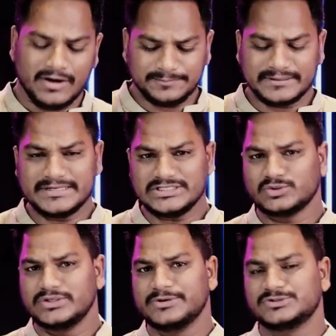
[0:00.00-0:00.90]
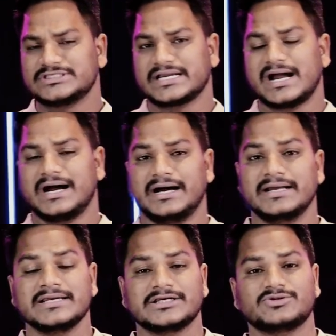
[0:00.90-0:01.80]
और परमेश्वर ने उससे कहा
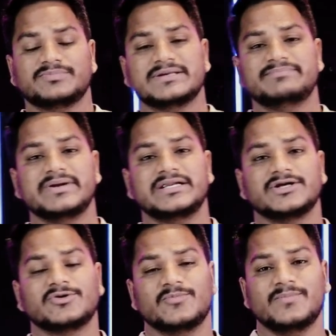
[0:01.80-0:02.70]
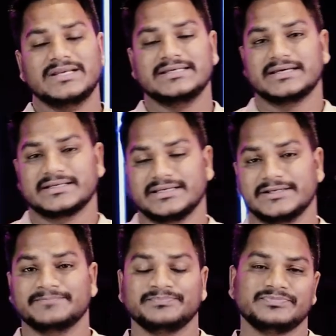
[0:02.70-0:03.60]
कि तू तो अपने बेटे को बलि
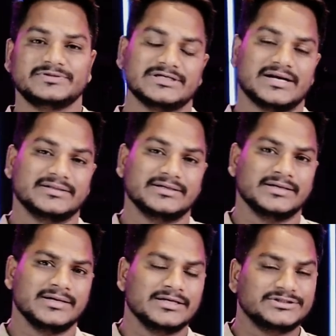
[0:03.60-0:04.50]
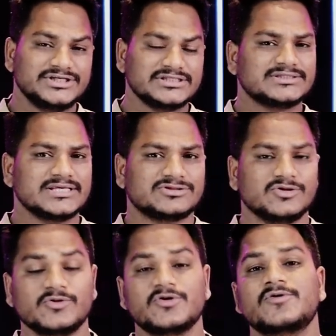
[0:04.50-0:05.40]
करके चढ़ा दे जिससे
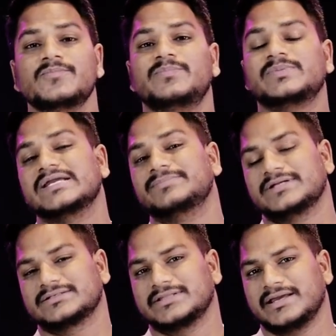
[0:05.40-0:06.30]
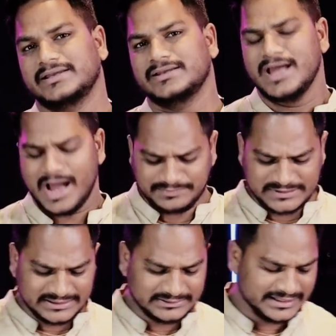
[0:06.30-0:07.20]
तू प्रेम रखता है आप
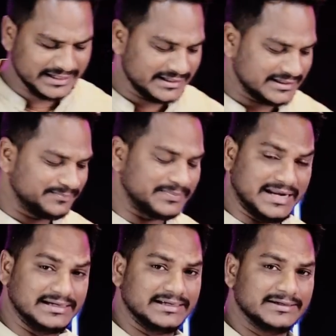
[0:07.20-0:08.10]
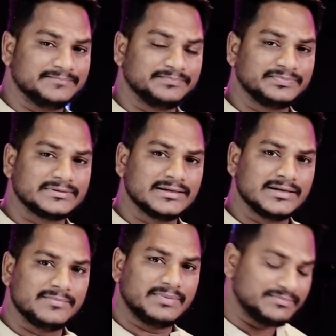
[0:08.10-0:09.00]
जानते हैं कि पहले
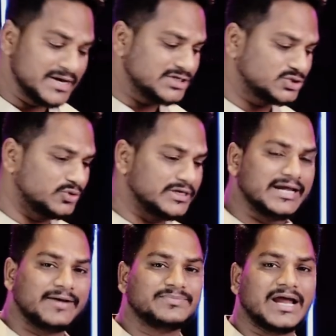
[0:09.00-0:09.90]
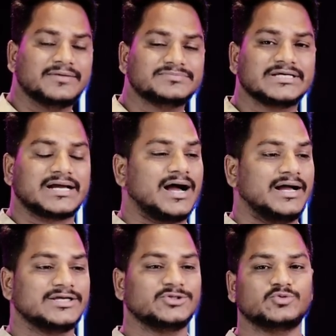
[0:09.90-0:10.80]
परमेश्वर ने अब्राहम से
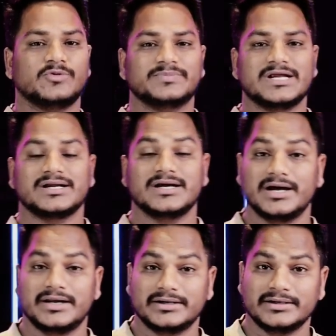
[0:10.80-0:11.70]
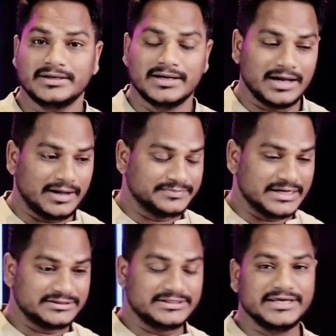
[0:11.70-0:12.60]
कहा कि तू अपना घर
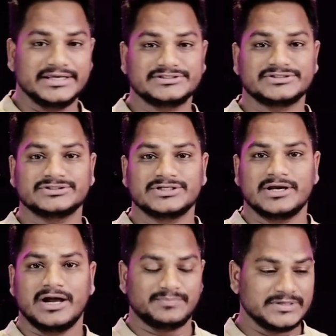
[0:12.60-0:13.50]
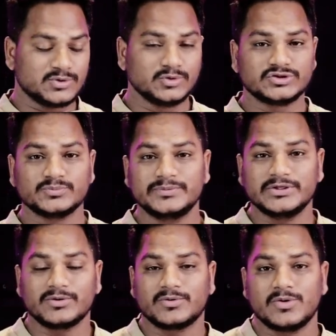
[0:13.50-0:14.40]
अपना देश अपने
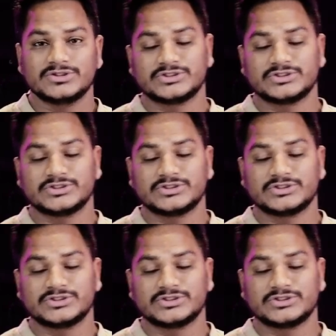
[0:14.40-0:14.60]
कुटुंबियों को